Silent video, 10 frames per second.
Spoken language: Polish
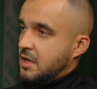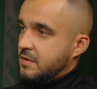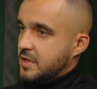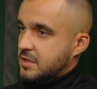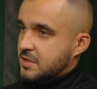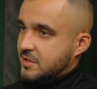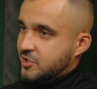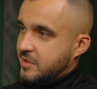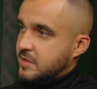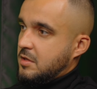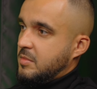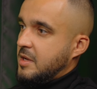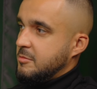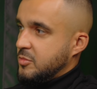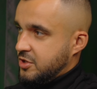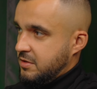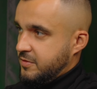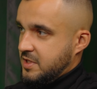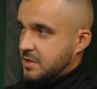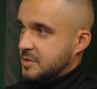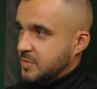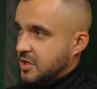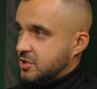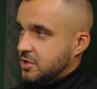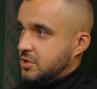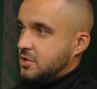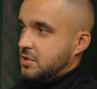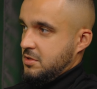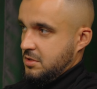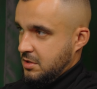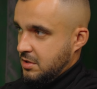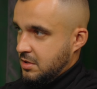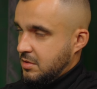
więc często mamy możliwość zabezpieczyć mhm.